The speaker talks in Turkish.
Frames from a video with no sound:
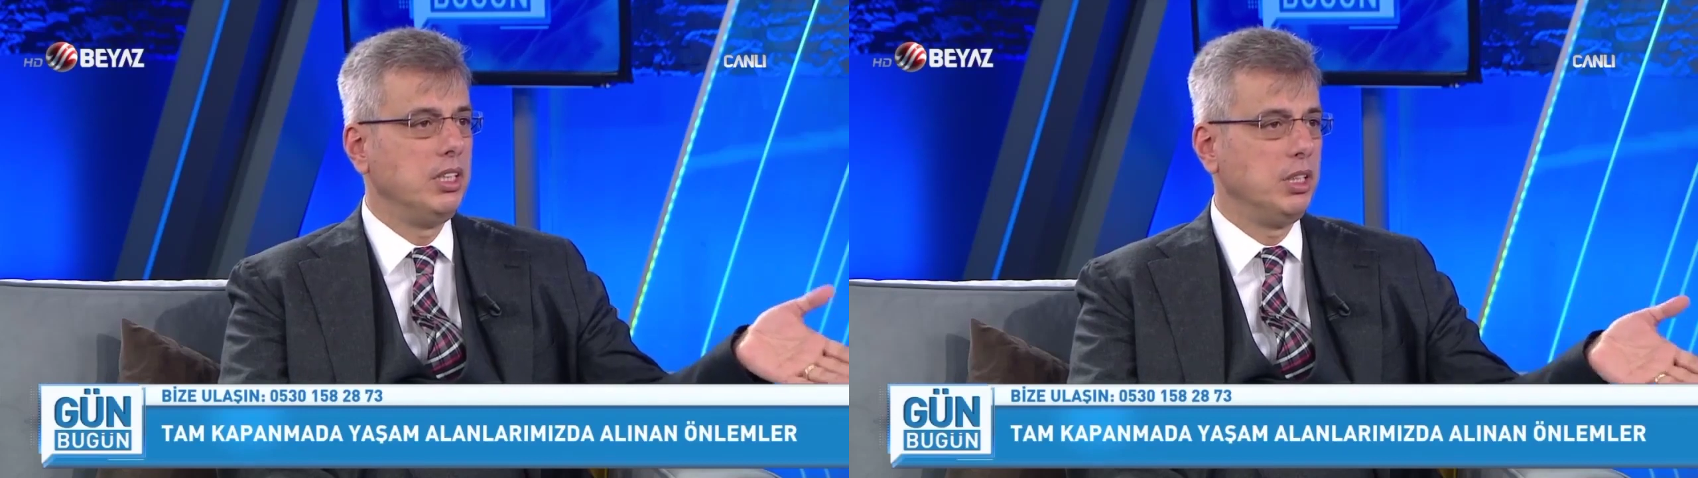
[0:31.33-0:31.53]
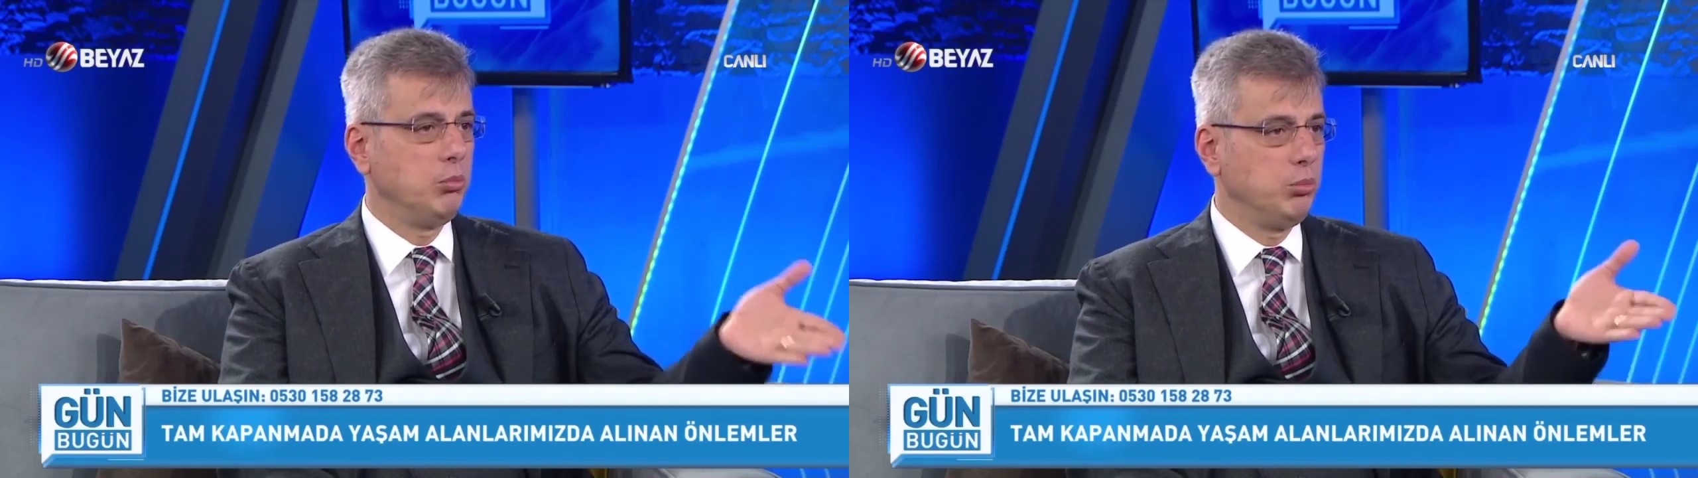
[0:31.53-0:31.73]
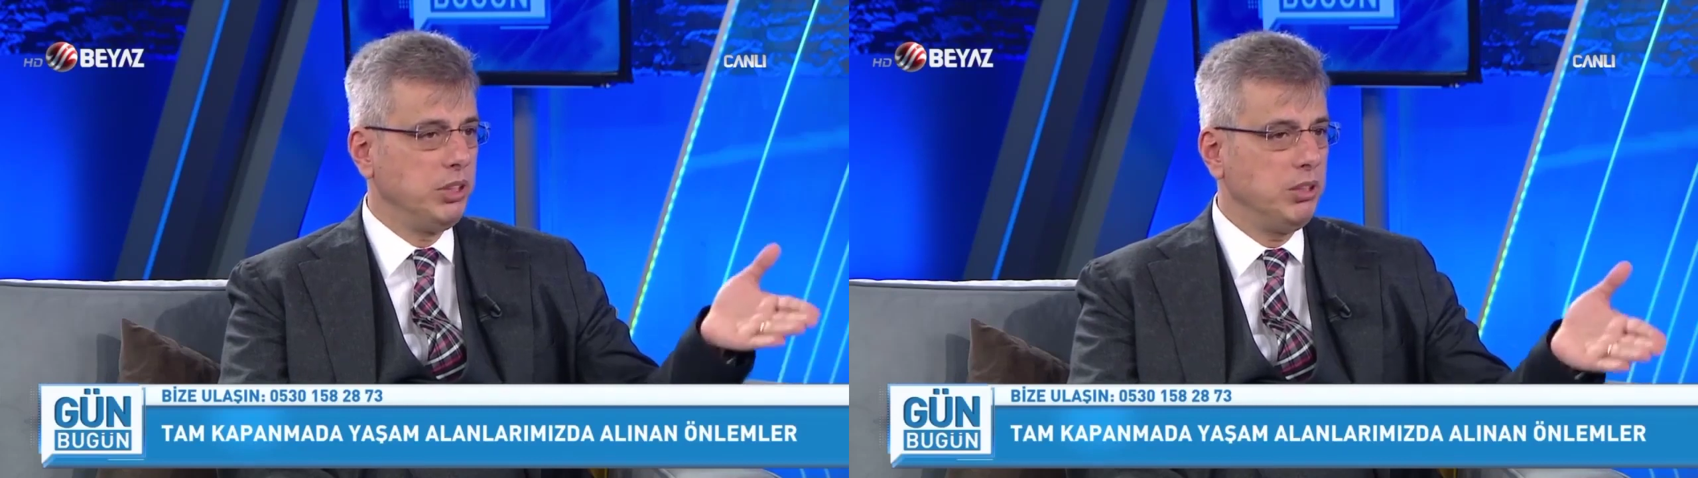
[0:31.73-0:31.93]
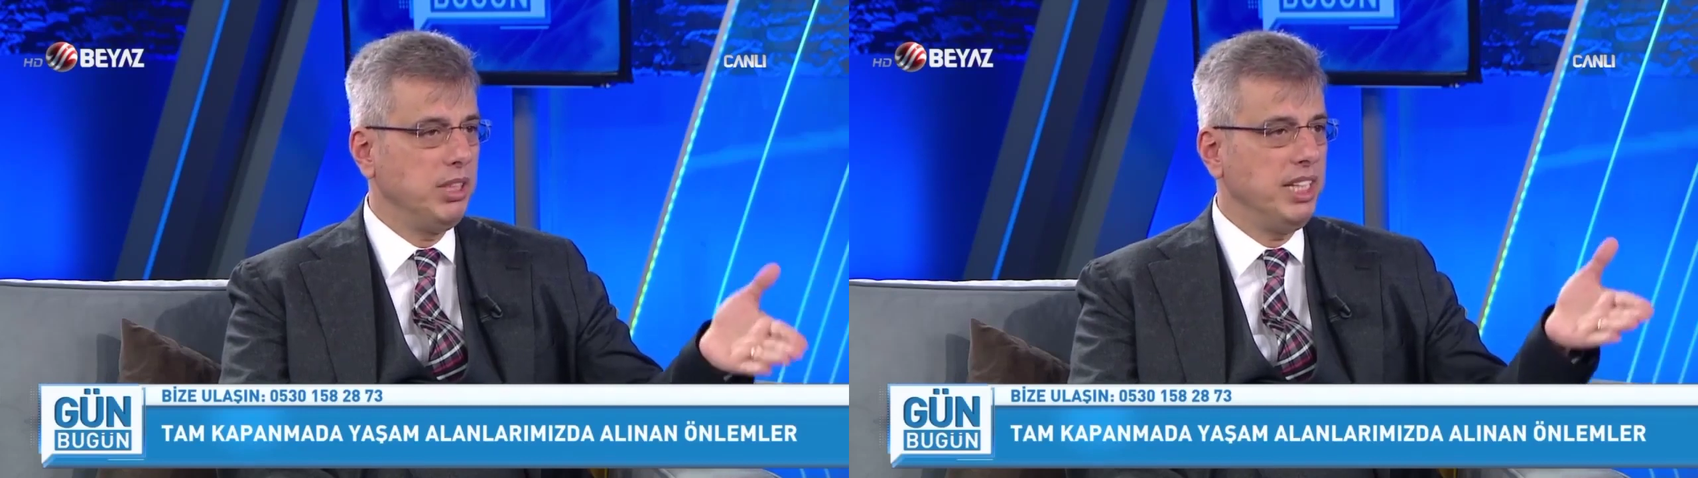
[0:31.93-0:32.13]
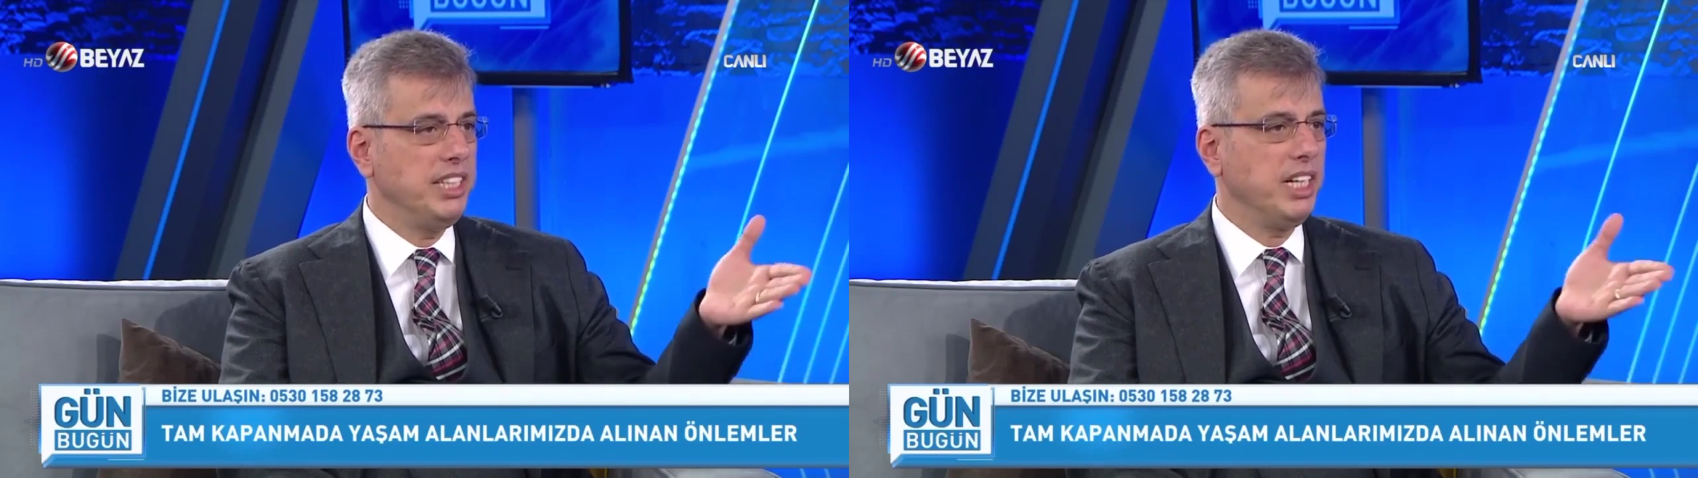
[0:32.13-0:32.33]
e,
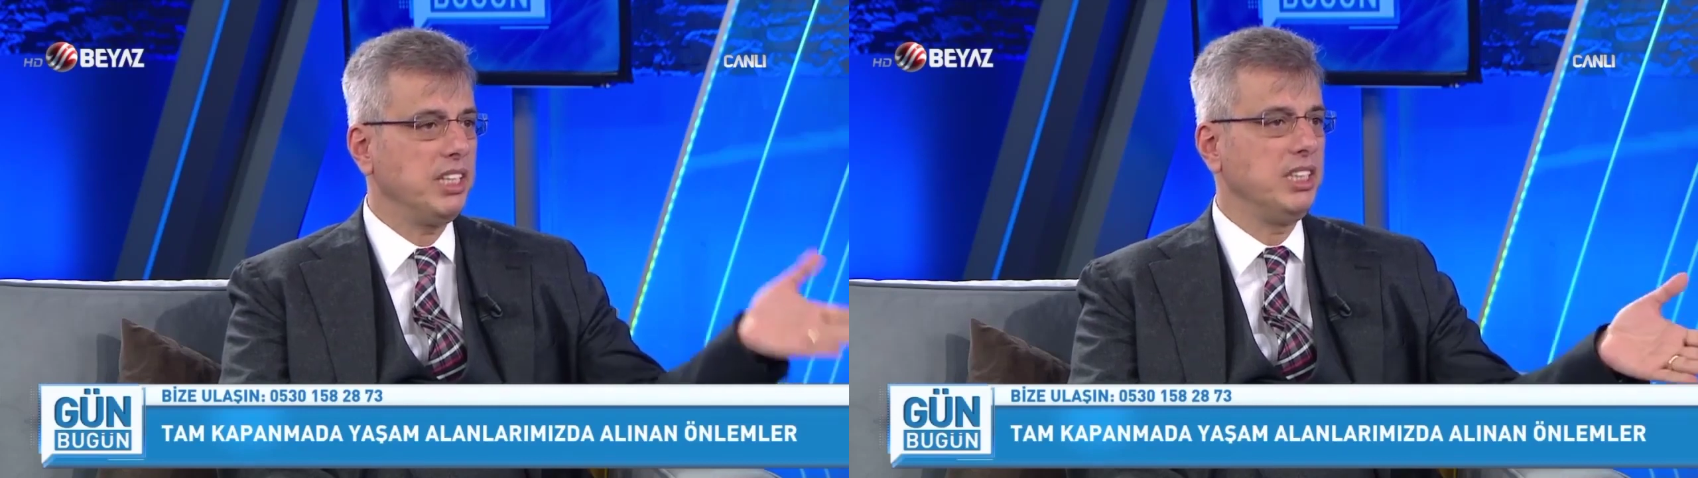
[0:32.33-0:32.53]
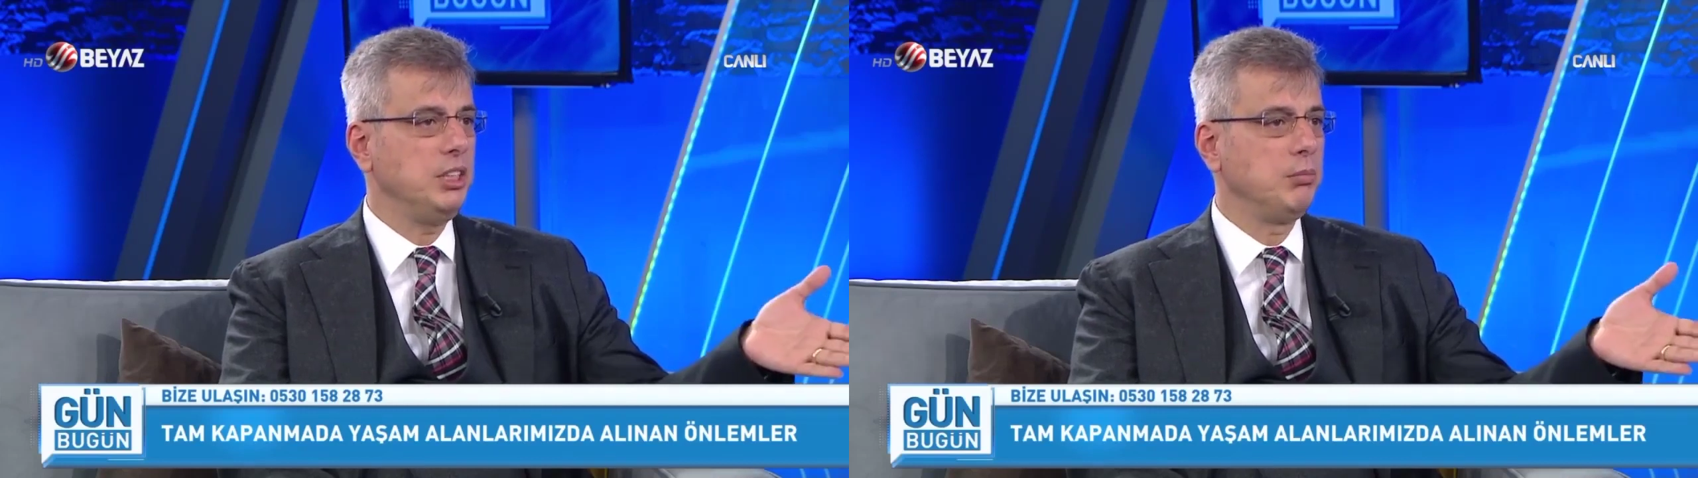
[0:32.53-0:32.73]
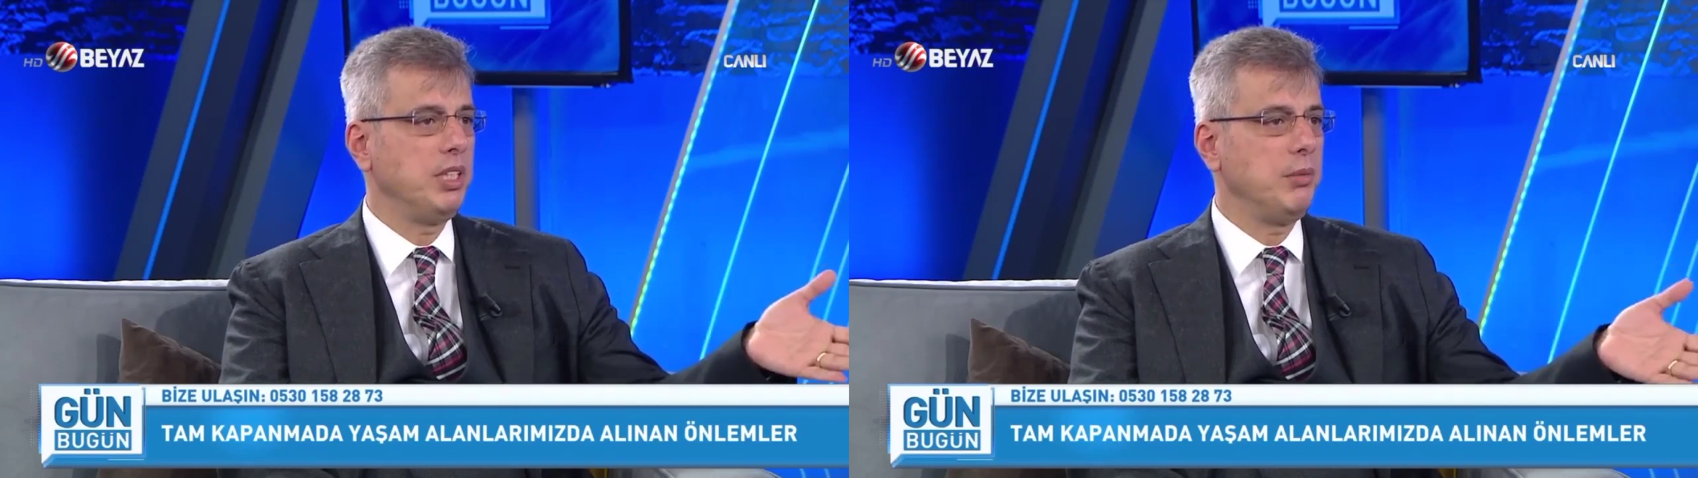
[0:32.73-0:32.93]
birbirlerine yaklaşma